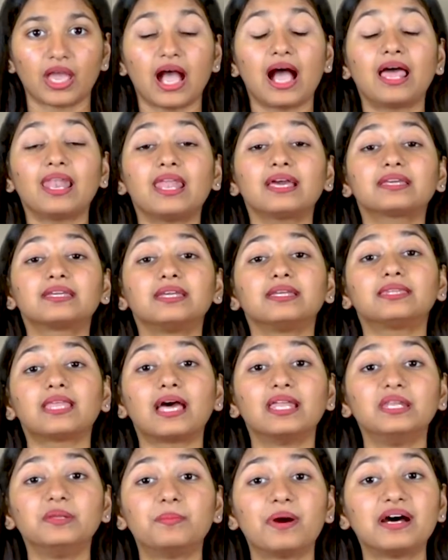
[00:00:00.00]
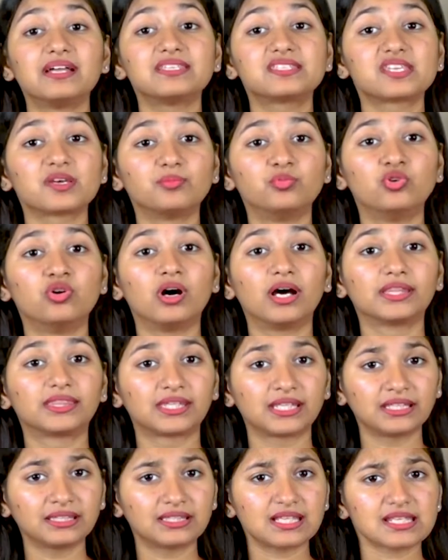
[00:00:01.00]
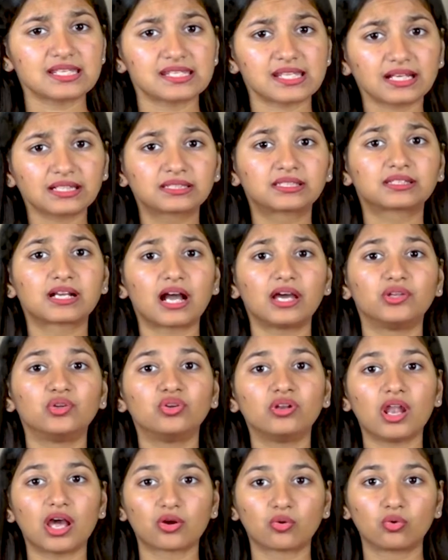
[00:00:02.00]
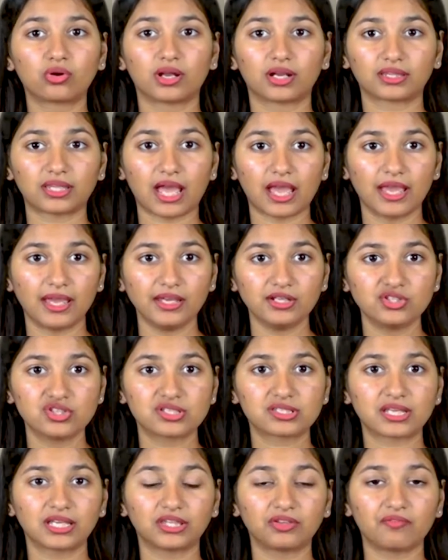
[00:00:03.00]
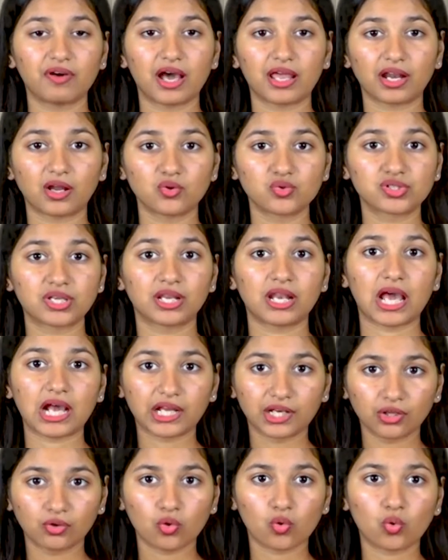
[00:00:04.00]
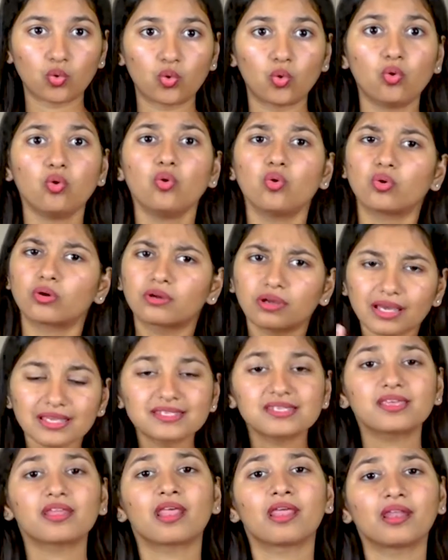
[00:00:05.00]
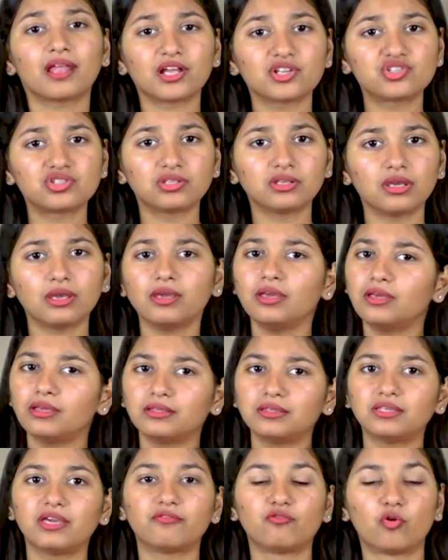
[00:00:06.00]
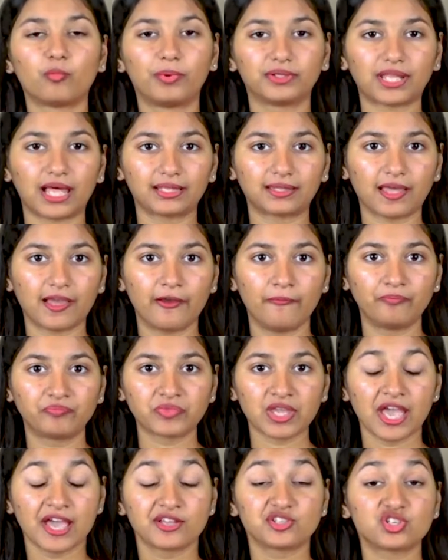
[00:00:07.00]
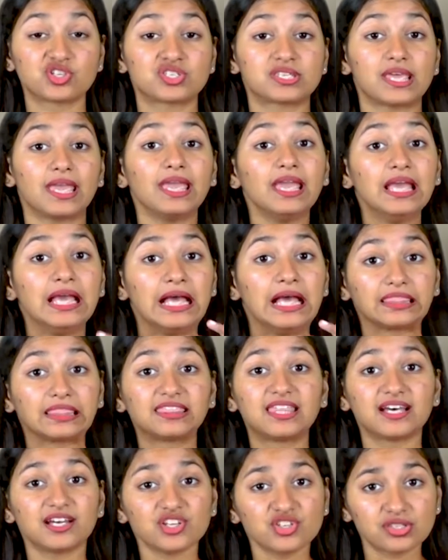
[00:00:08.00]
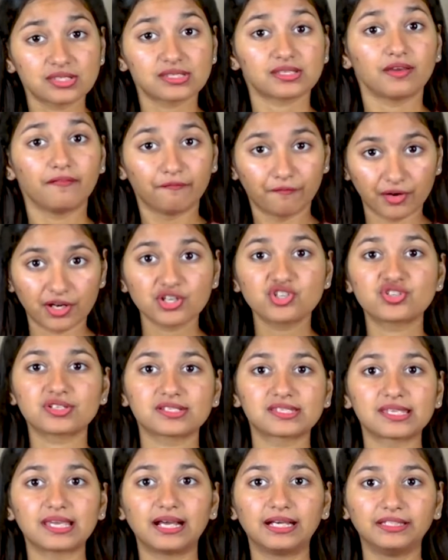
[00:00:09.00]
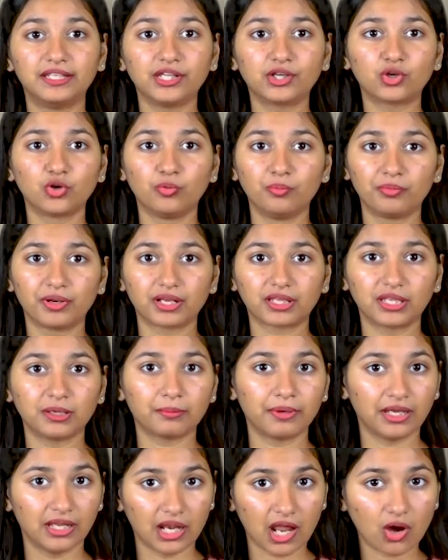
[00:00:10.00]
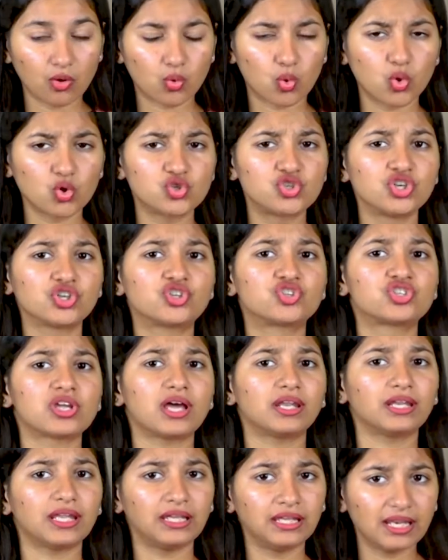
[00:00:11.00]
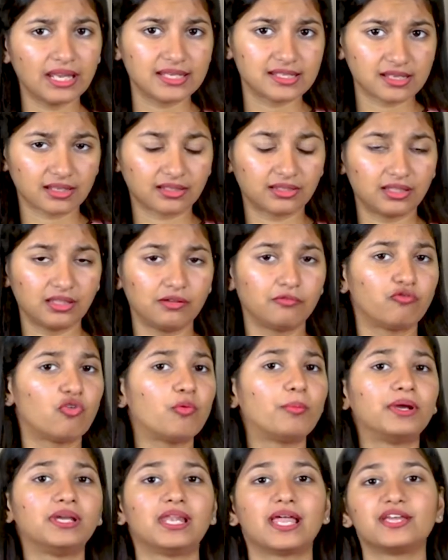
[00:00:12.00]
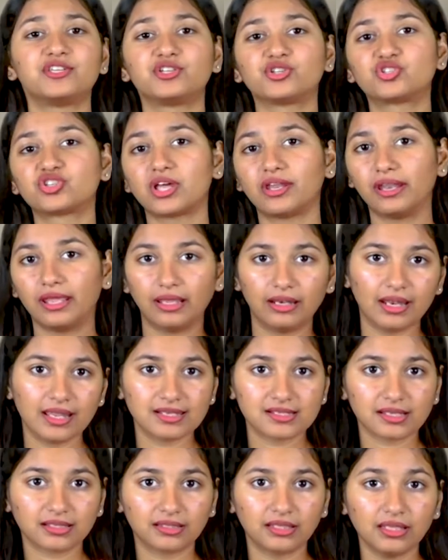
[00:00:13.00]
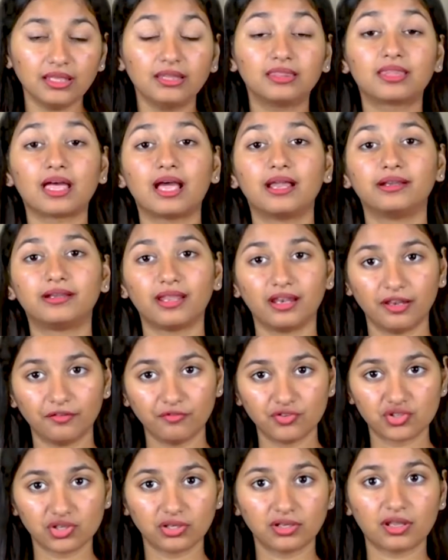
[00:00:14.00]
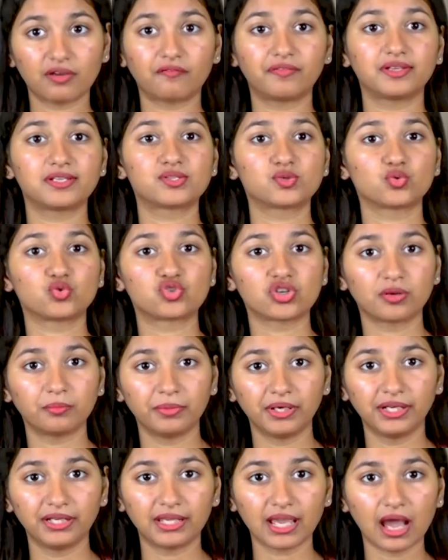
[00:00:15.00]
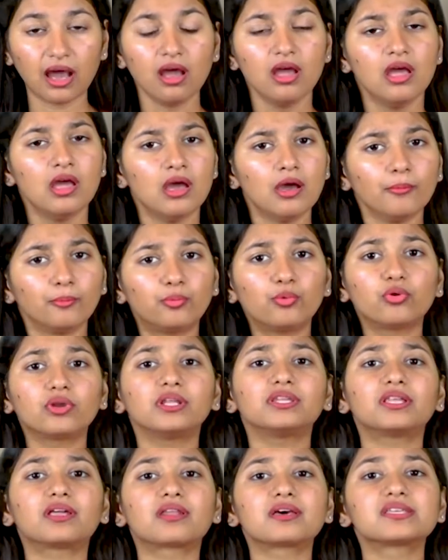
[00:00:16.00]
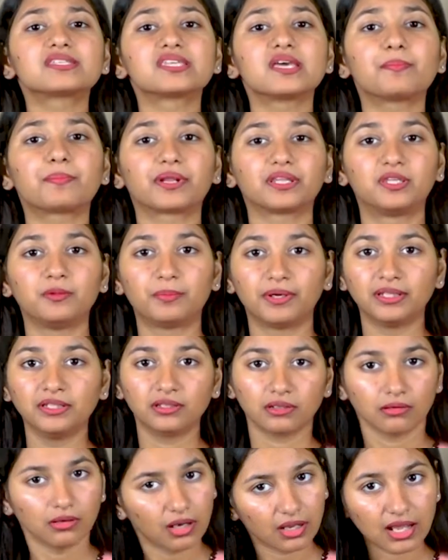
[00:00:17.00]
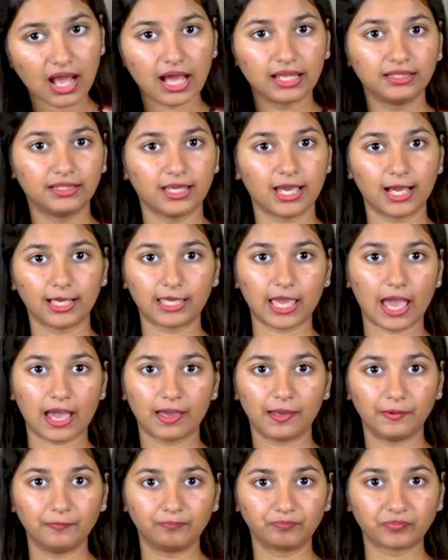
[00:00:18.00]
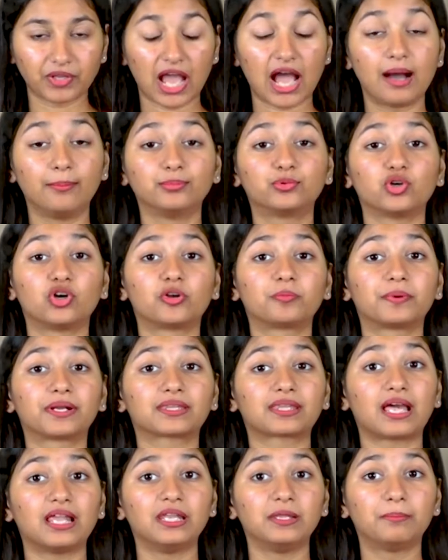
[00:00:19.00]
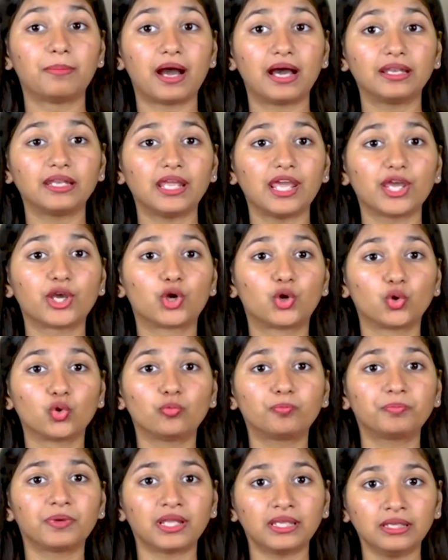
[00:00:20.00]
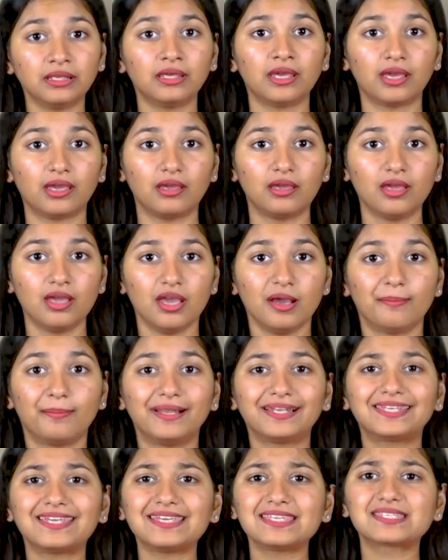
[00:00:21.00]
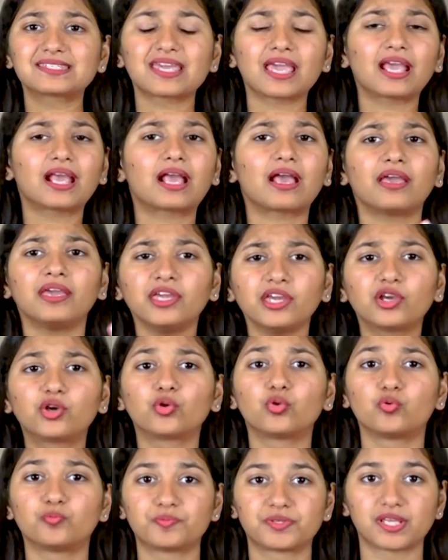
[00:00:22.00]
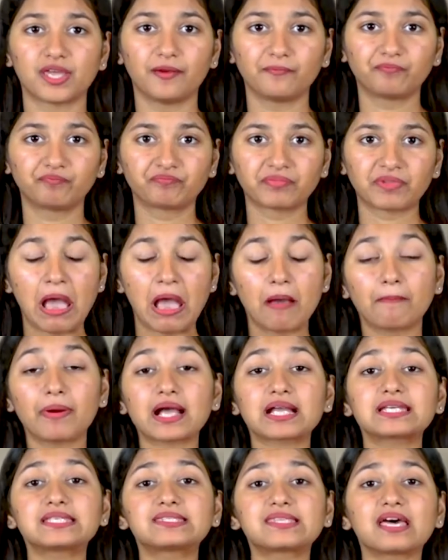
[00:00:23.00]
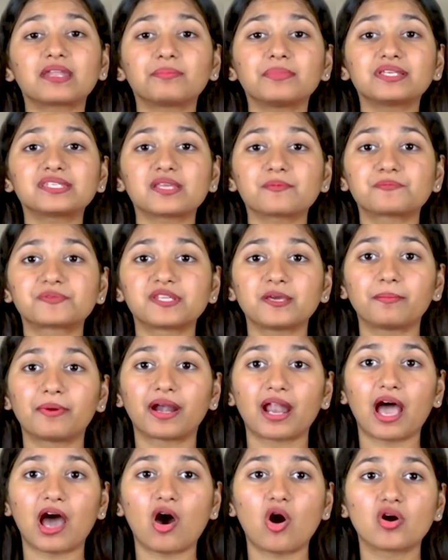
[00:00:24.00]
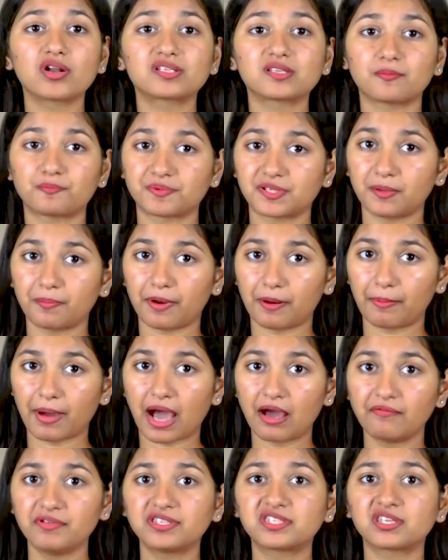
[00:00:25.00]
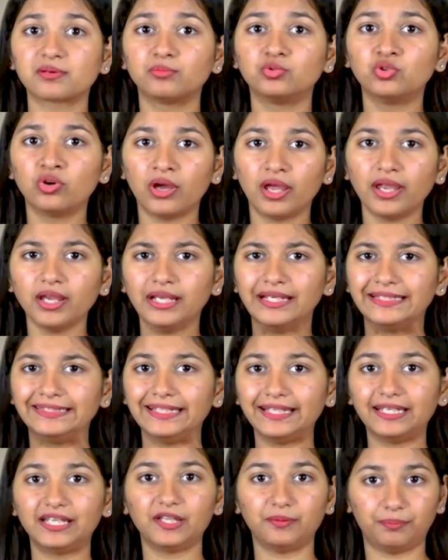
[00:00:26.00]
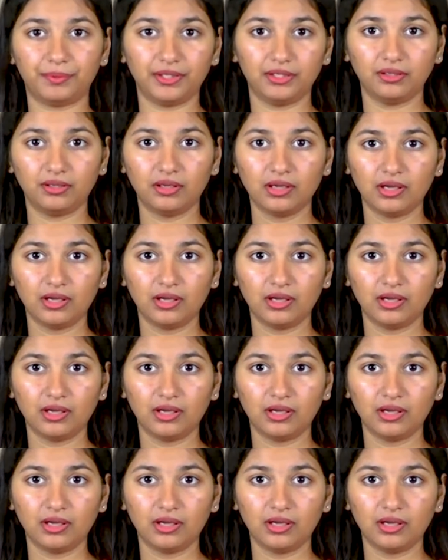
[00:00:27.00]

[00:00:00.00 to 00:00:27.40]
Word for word: हालांकि तालिबान समूह अत्यंत सख्त कानून लागू करता है जिसके द्वारा उसके नागरिकों को कैसे रहना चाहिए ये वो बताता है जिससे 10 वर्ष से अधिक उम्र की महिलाओं को शिक्षा नहीं ले सकती वो महिलाएं शिक्षा नहीं ले सकती टेलीविज़न या फिर सोशल मीडिया पूरी तरह से प्रतिबंध लगा दिया गया है आमतौर पर तालिबान एक ग्रुप नहीं है बल्कि इसके कई ग्रुप्स हैं पाकिस्तान में सबसे बड़ा और सबसे प्रभावी समूह है टीटीपी